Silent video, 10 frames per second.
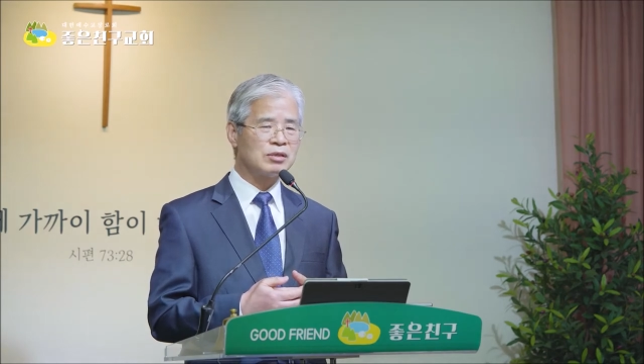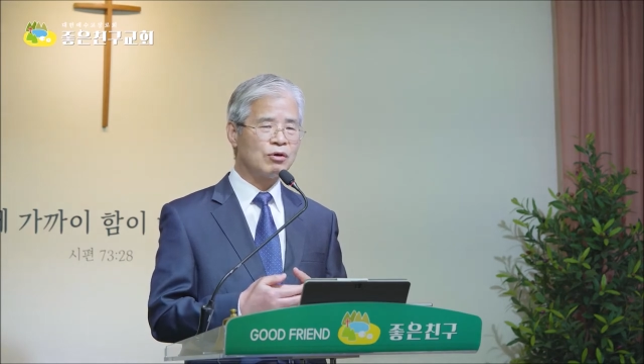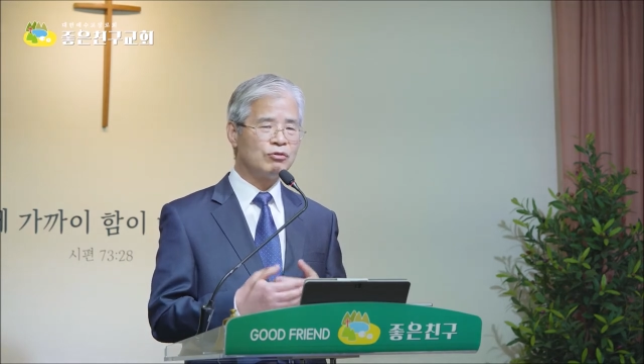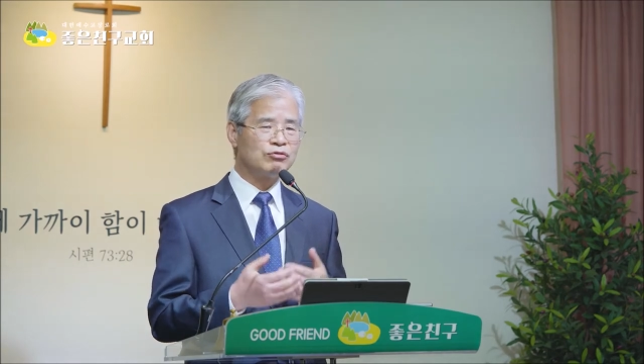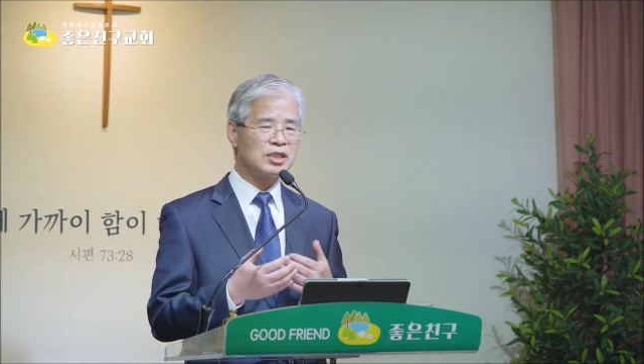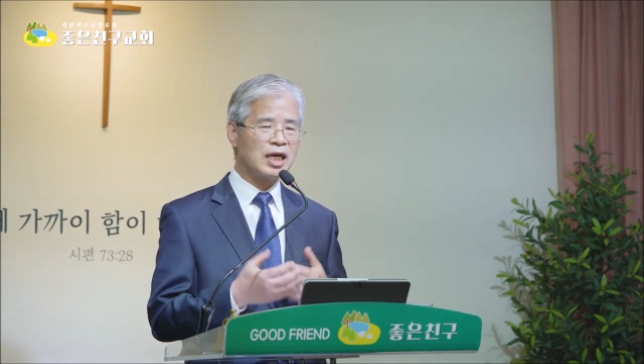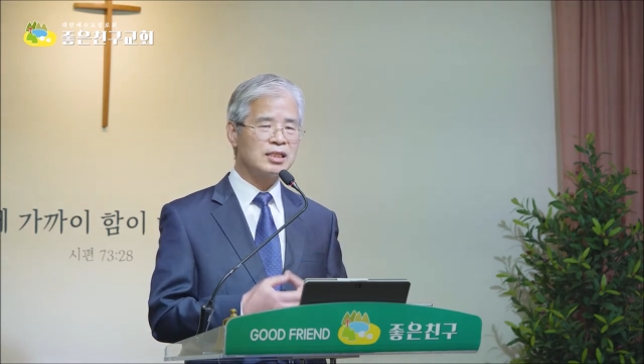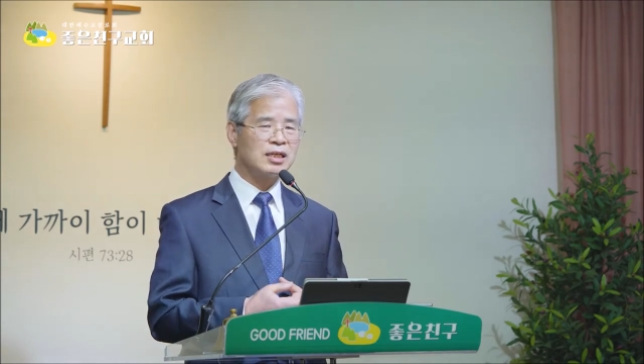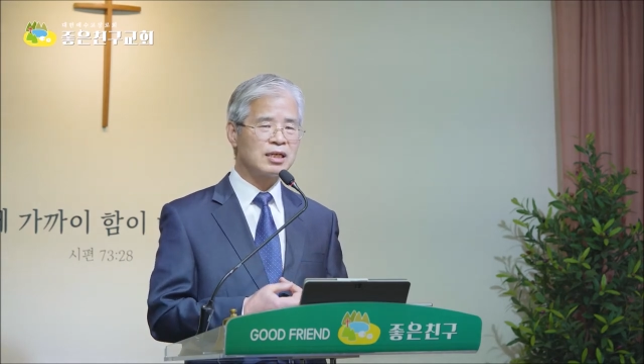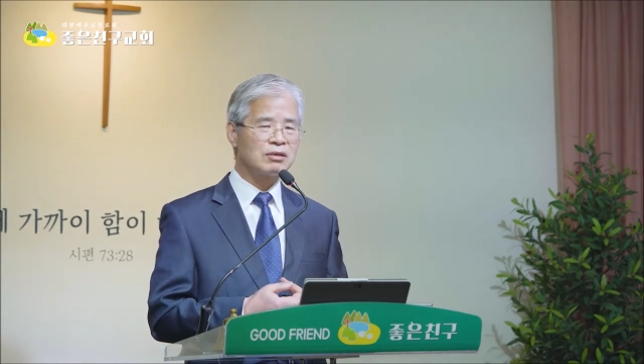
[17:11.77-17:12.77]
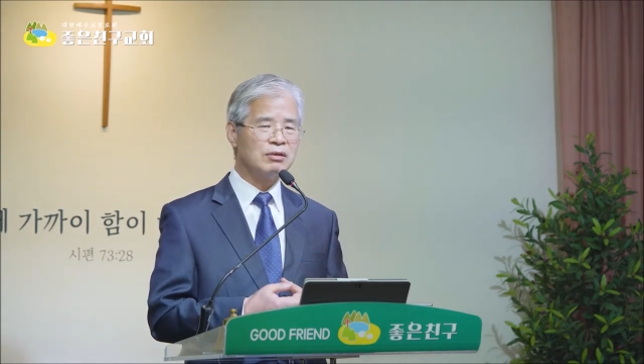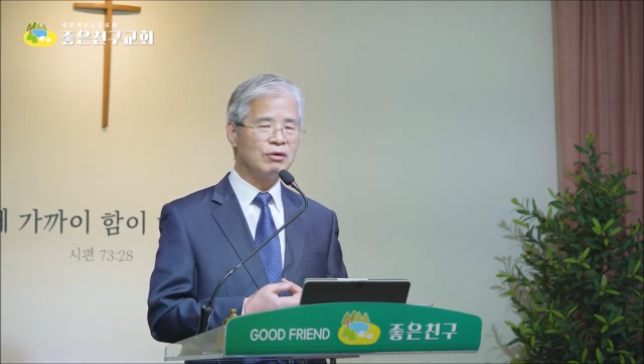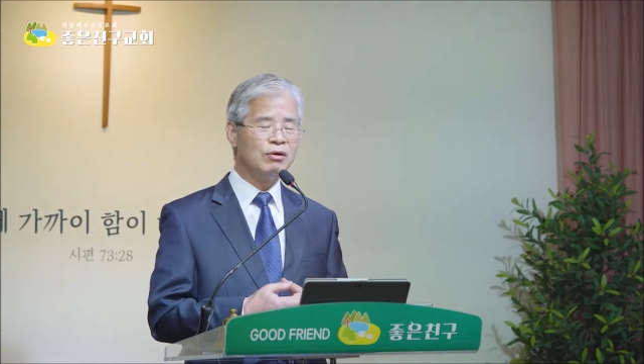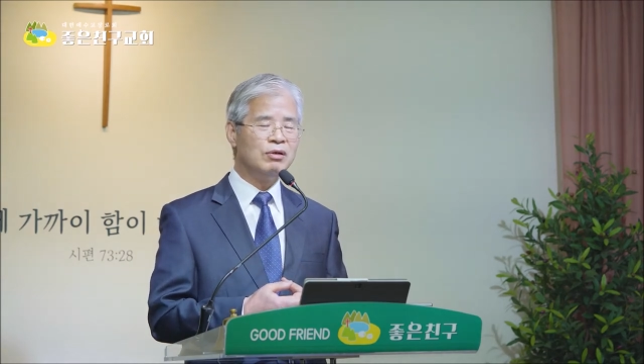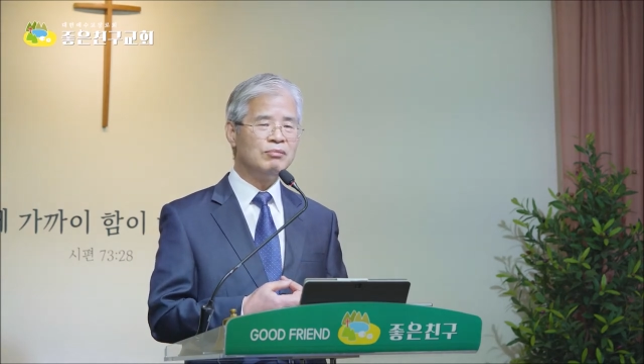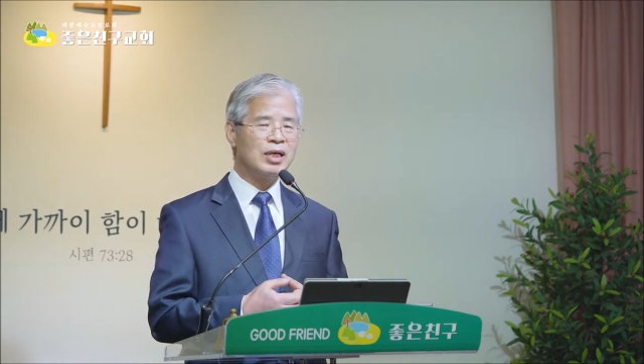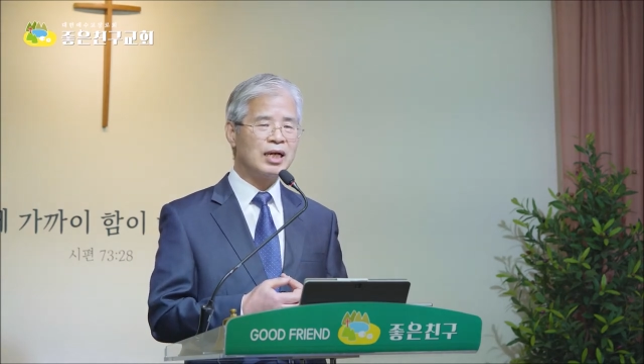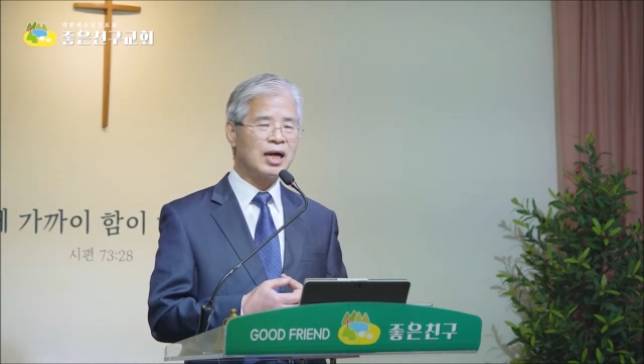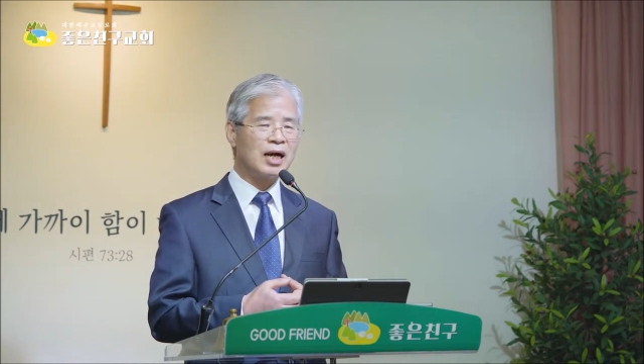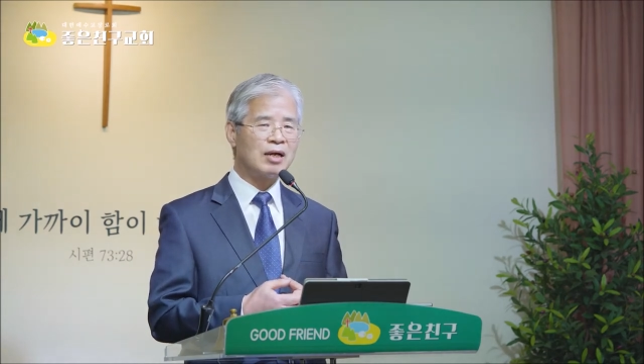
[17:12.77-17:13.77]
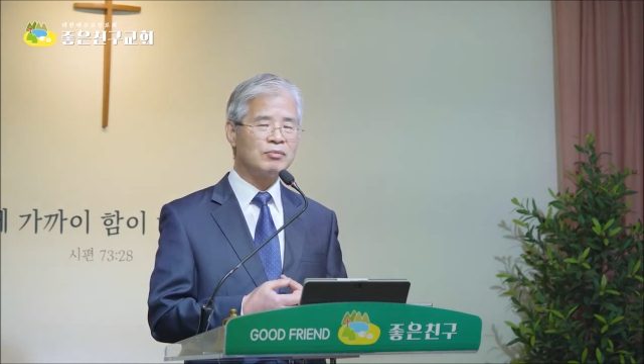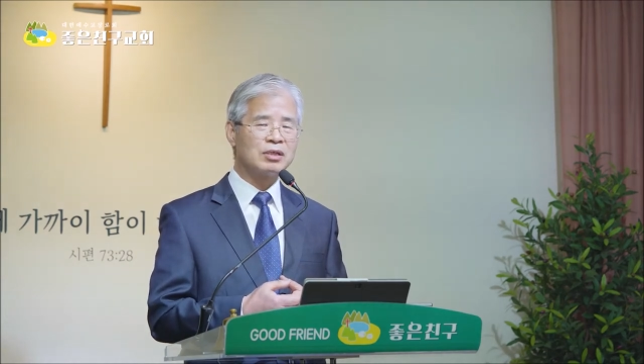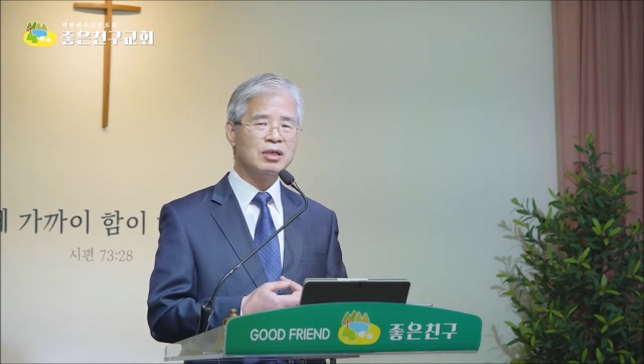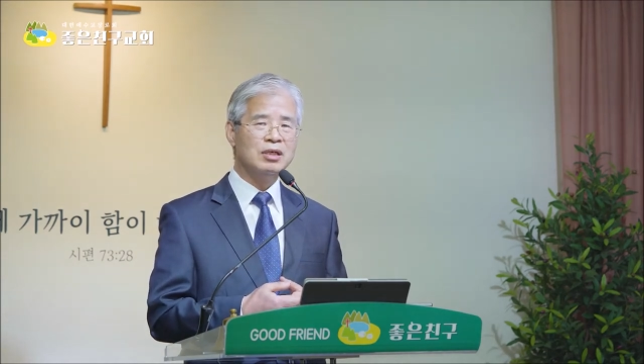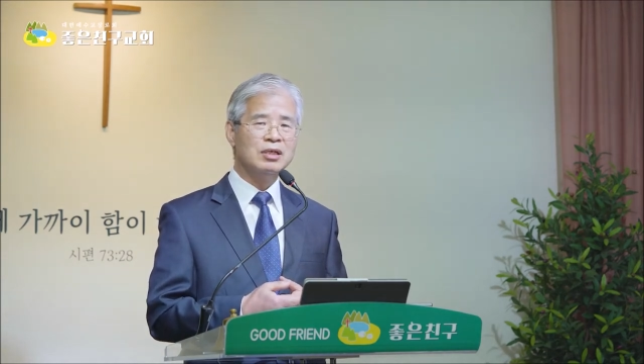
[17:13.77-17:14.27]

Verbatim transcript: 얼굴이 타잖아요. 얼마나 강하면